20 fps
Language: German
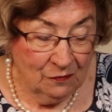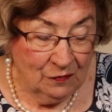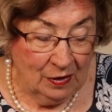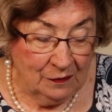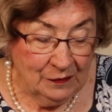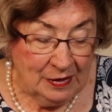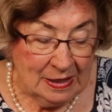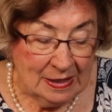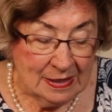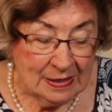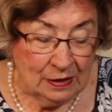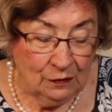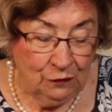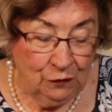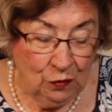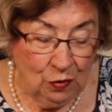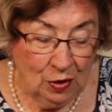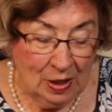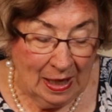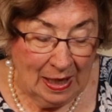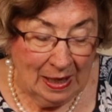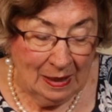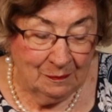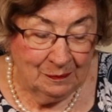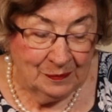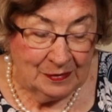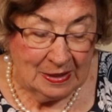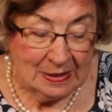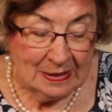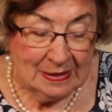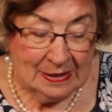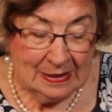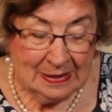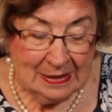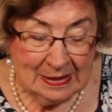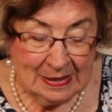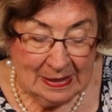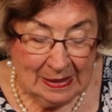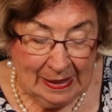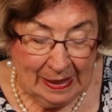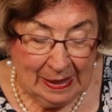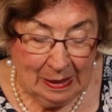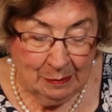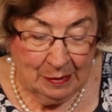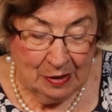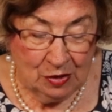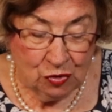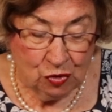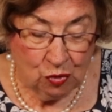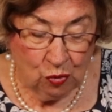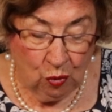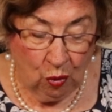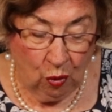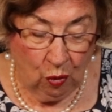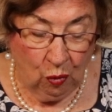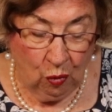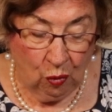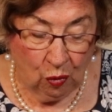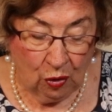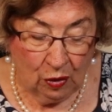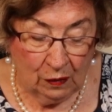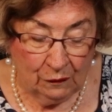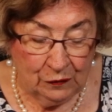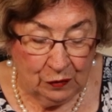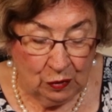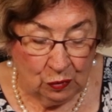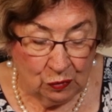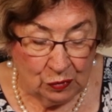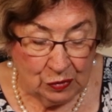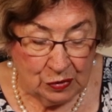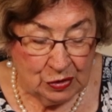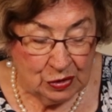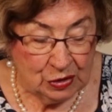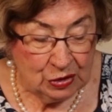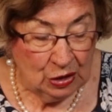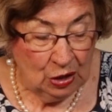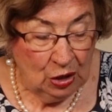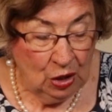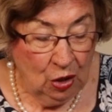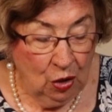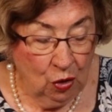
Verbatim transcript: Wenn wir das Gefühl haben, dass dieses Leben zu hoch für uns